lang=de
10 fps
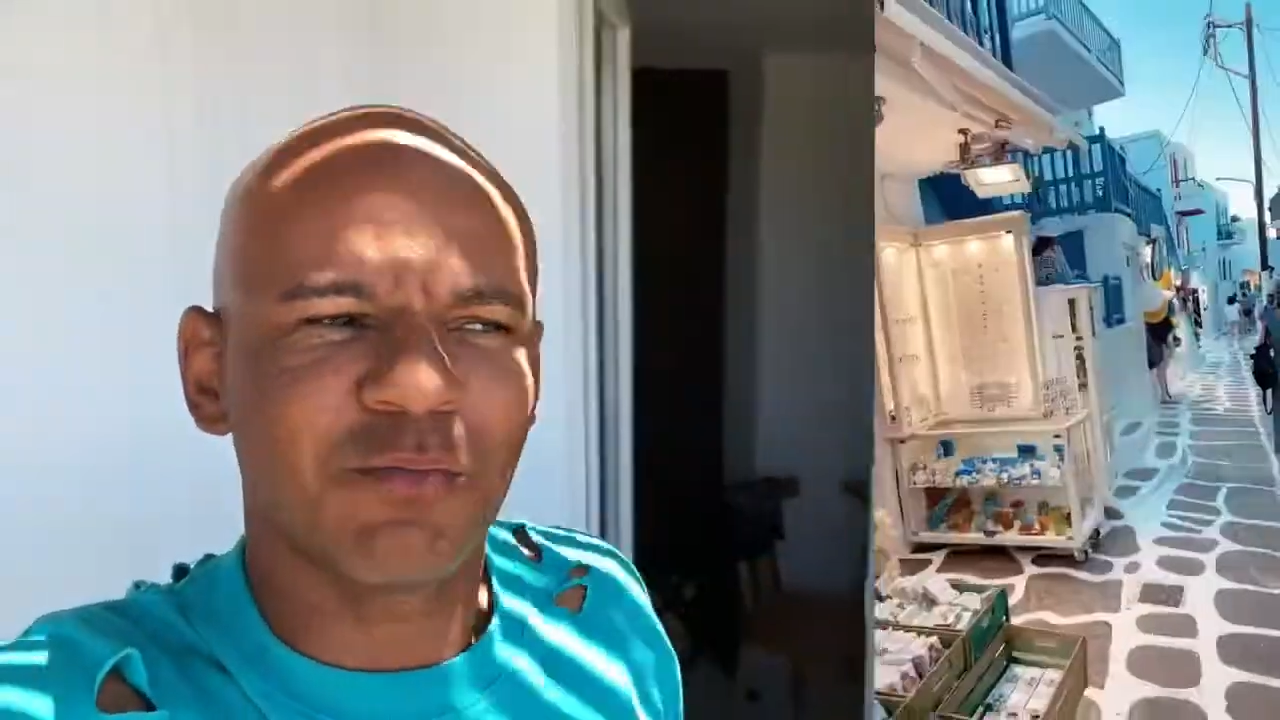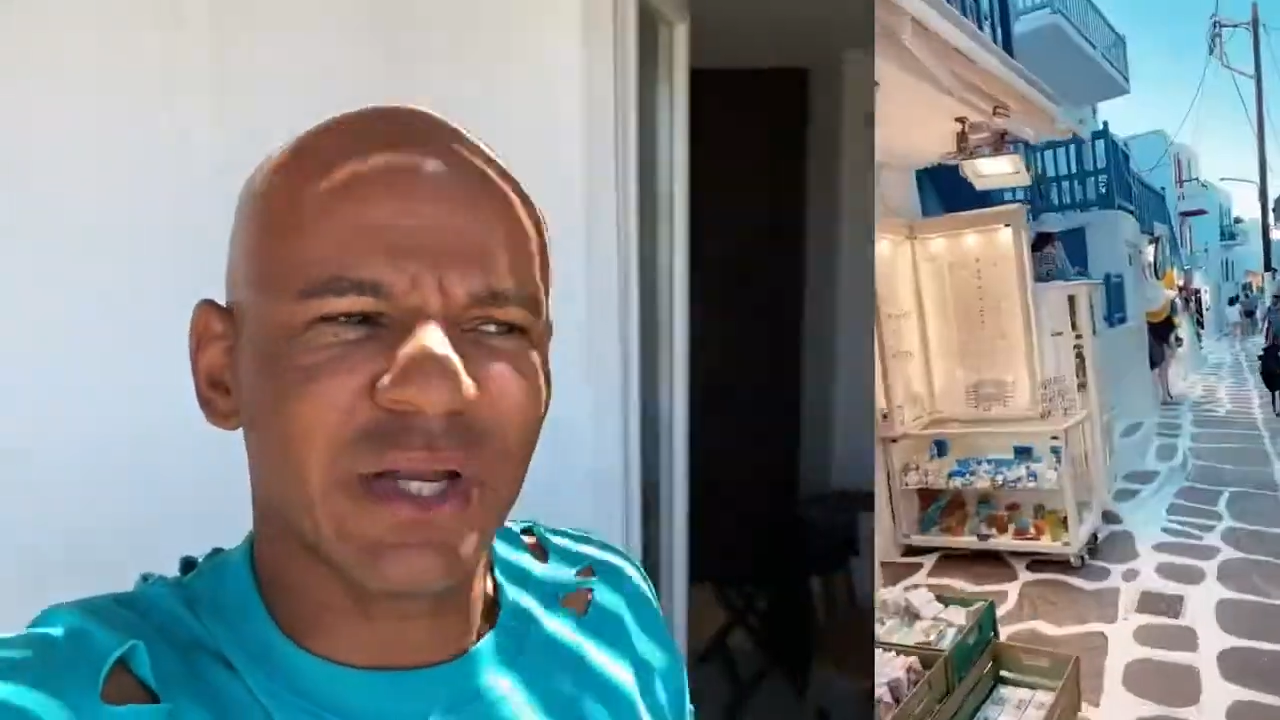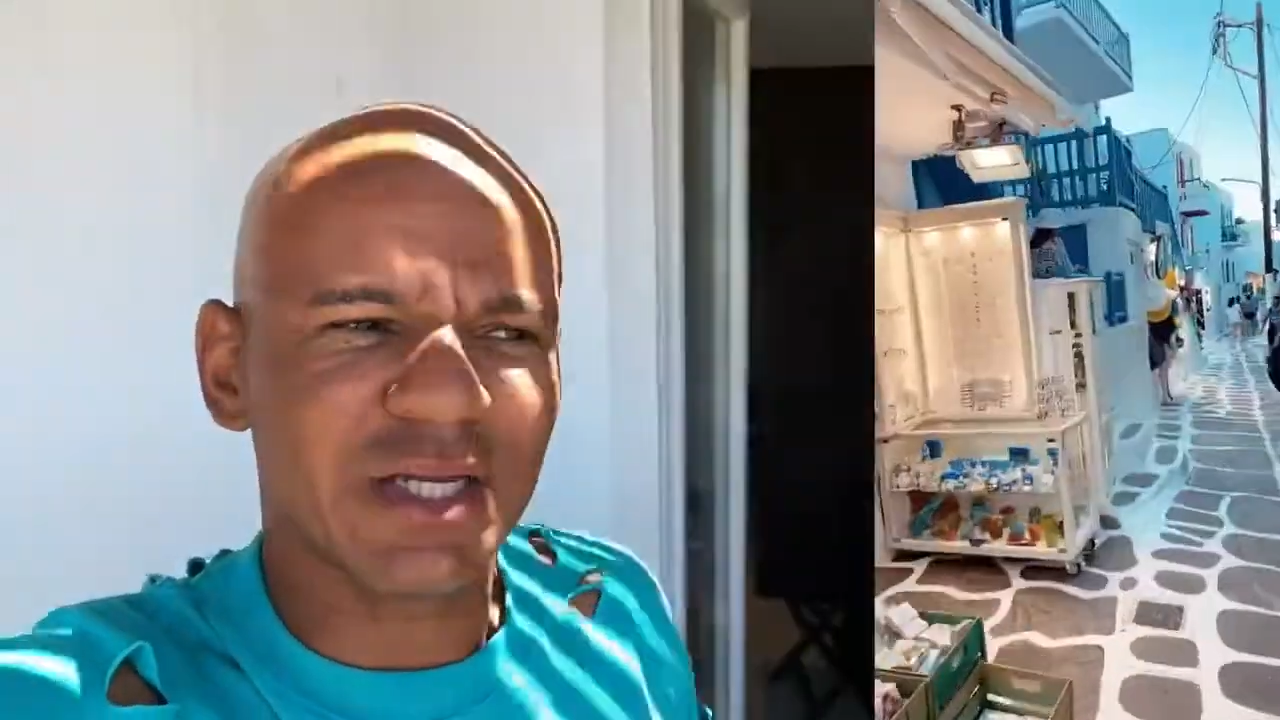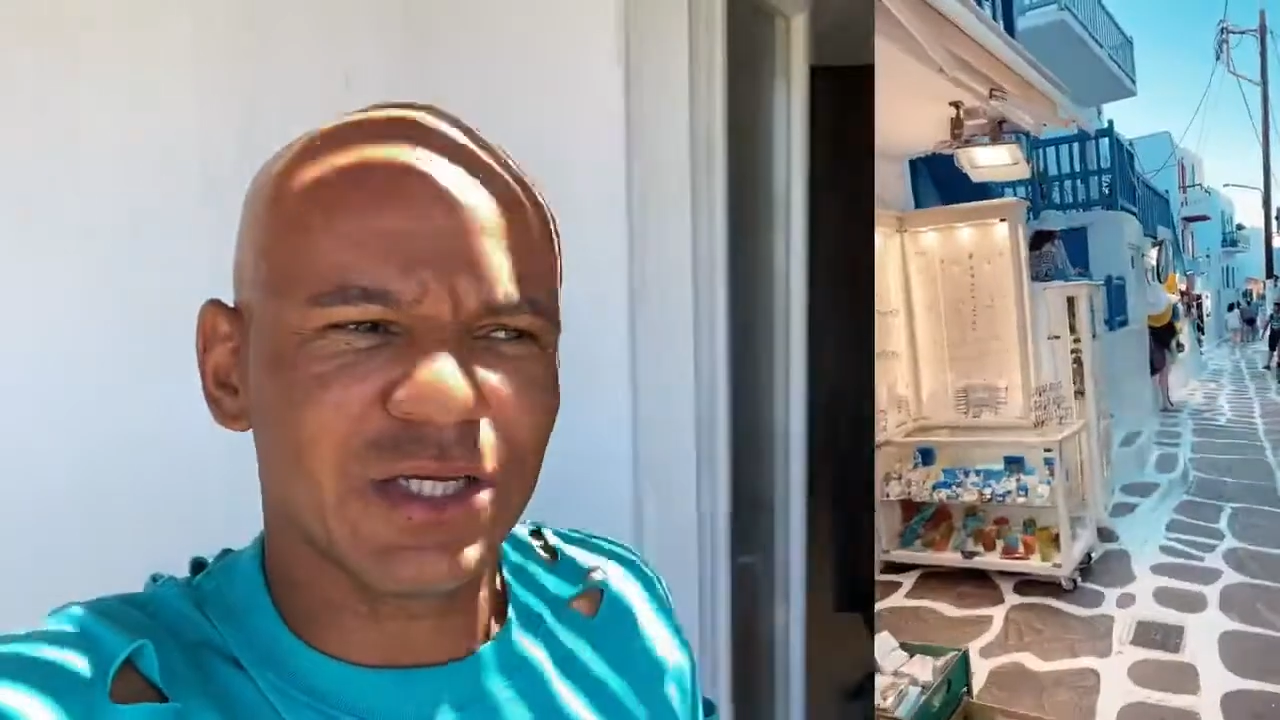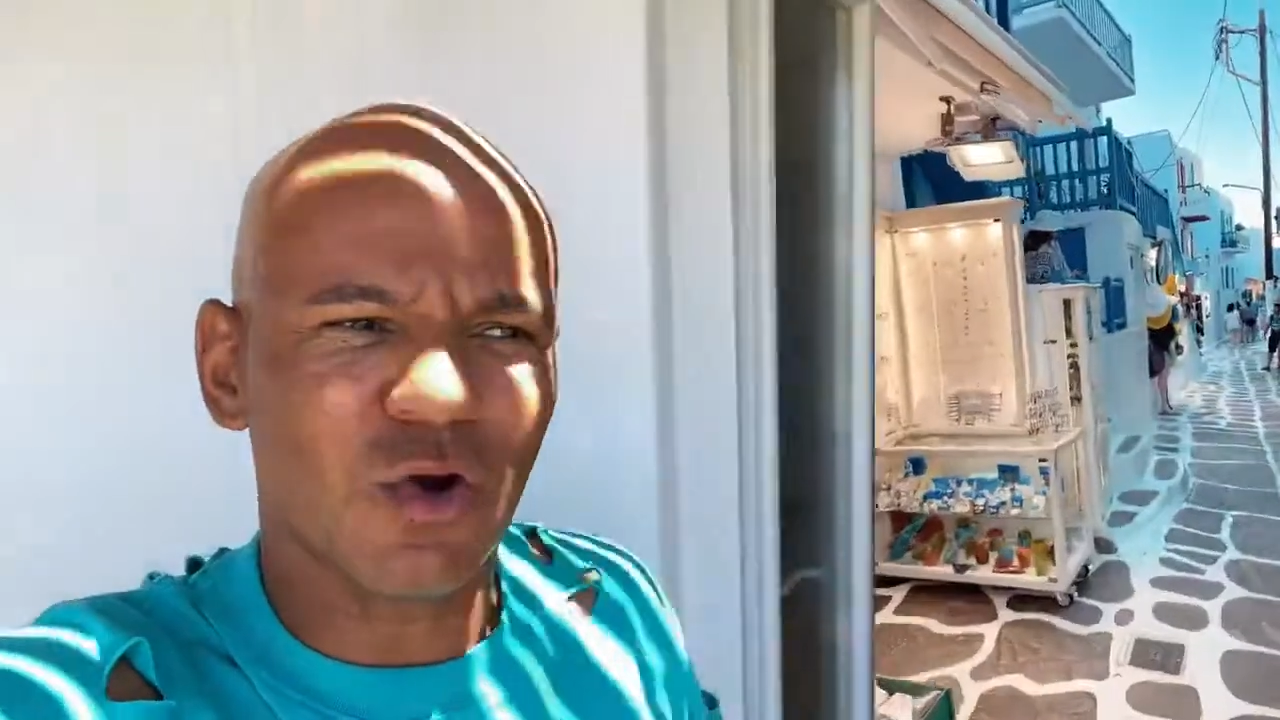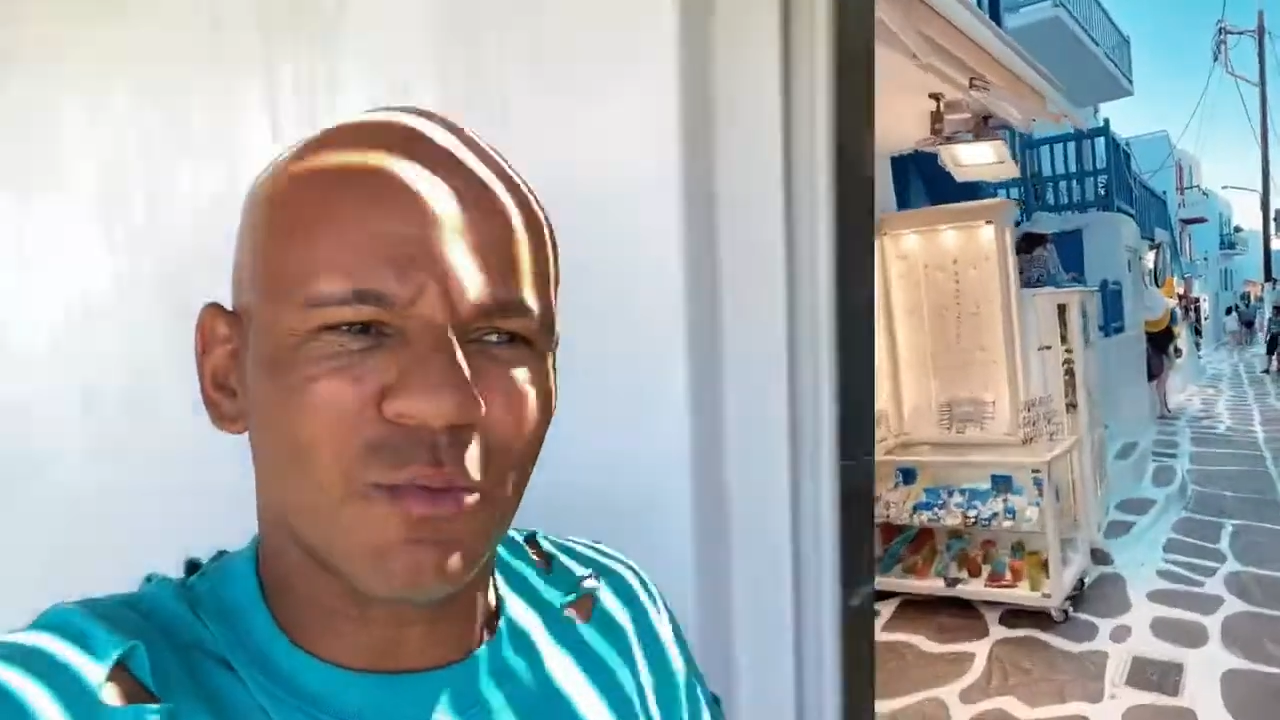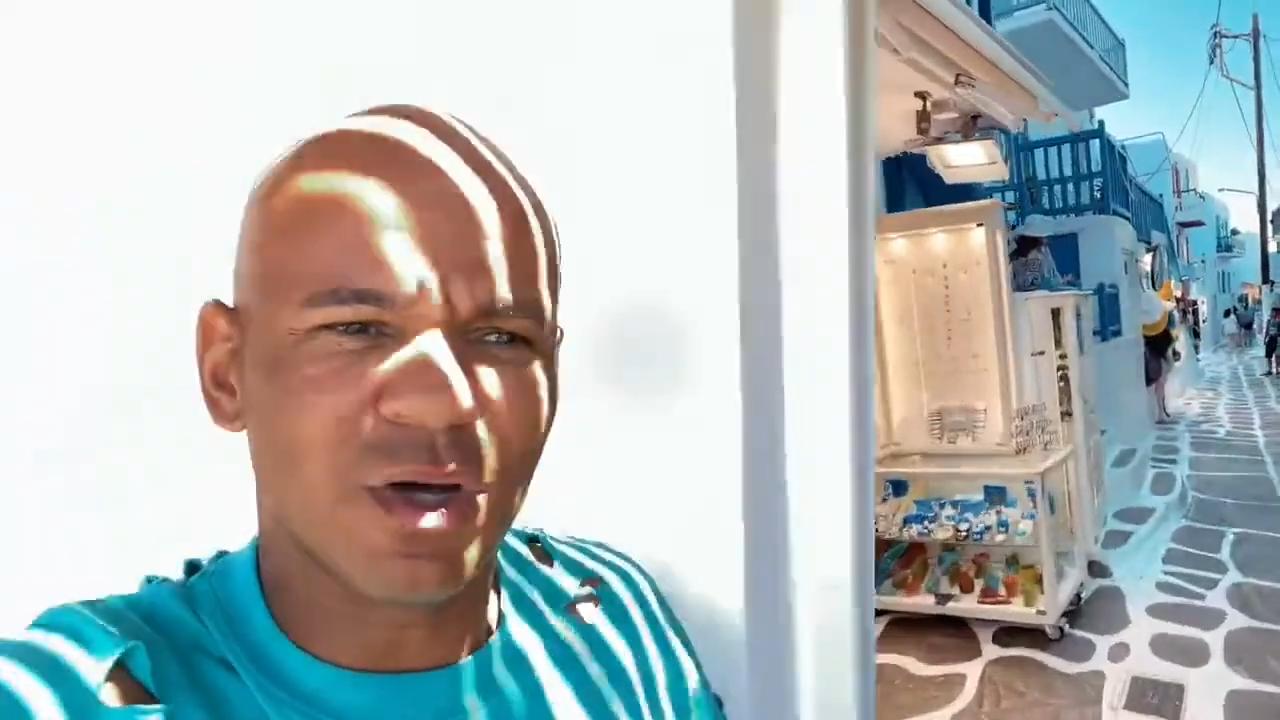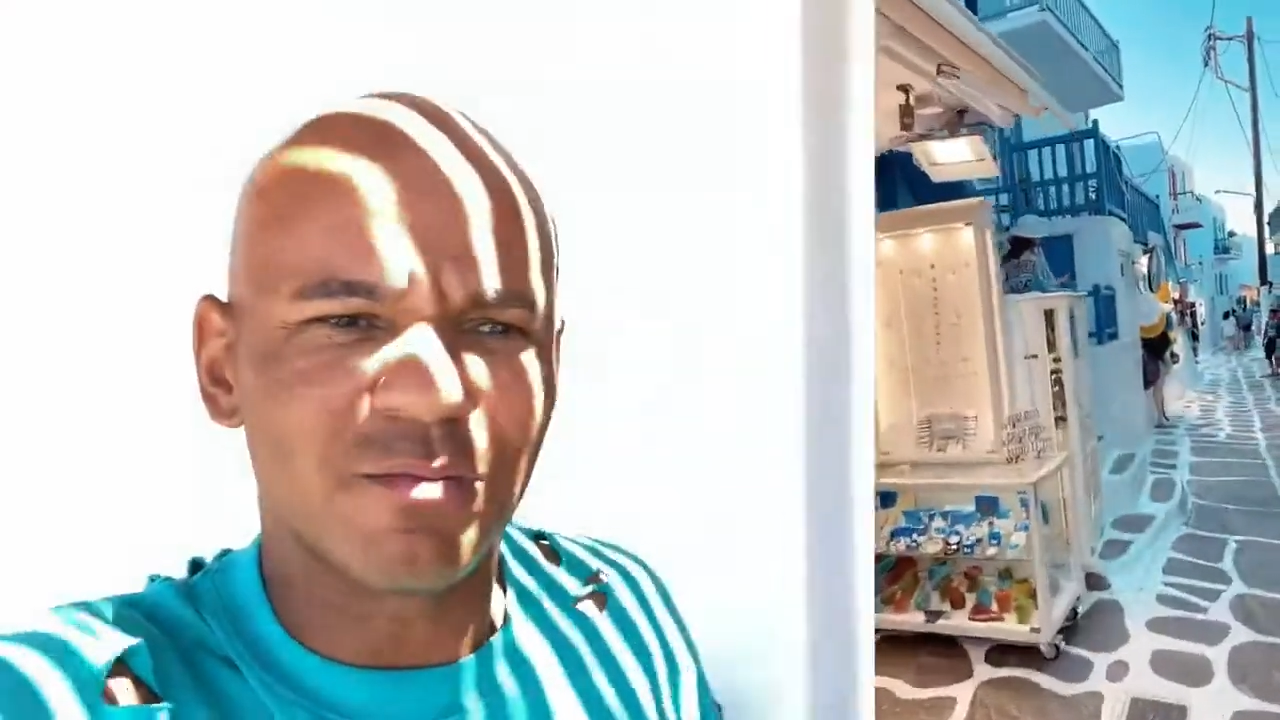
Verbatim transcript: blende ich auch mal